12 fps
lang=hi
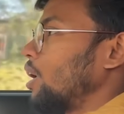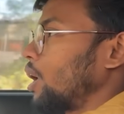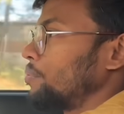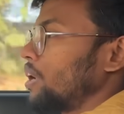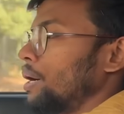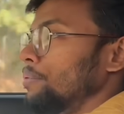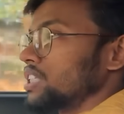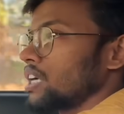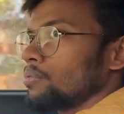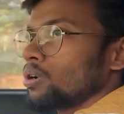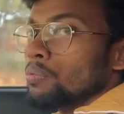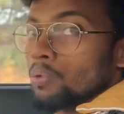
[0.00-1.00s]
और मैं हमेशा
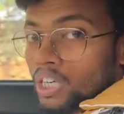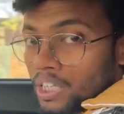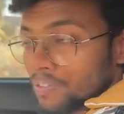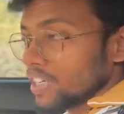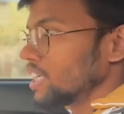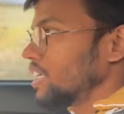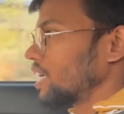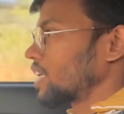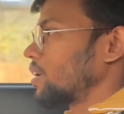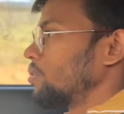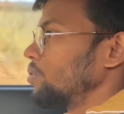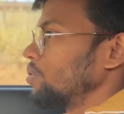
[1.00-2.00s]
आप लोग को मोटिवेट ही
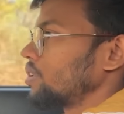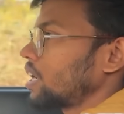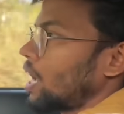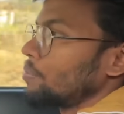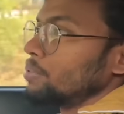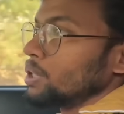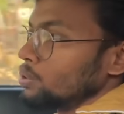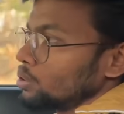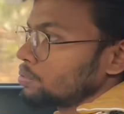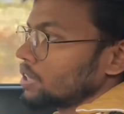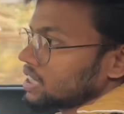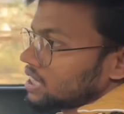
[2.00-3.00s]
करता हूँ कि आप भी
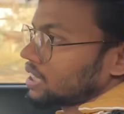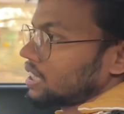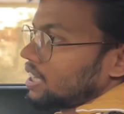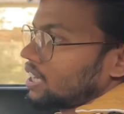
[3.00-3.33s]
यूट्यूब कर सकते